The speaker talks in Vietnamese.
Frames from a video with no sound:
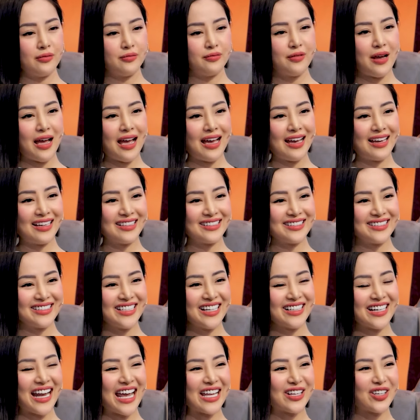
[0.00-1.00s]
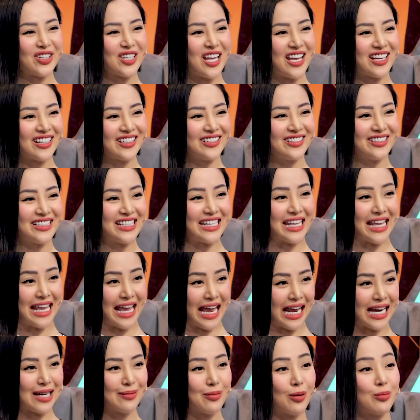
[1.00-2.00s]
và nhân đen có thể cười
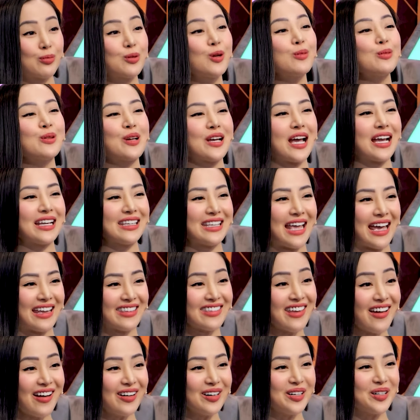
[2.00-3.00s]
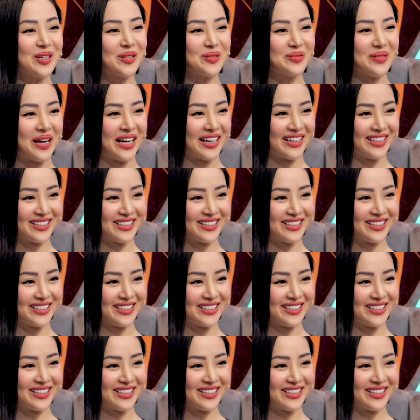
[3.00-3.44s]
nhẹ là một chút cho khán giả nhớ được không ạ?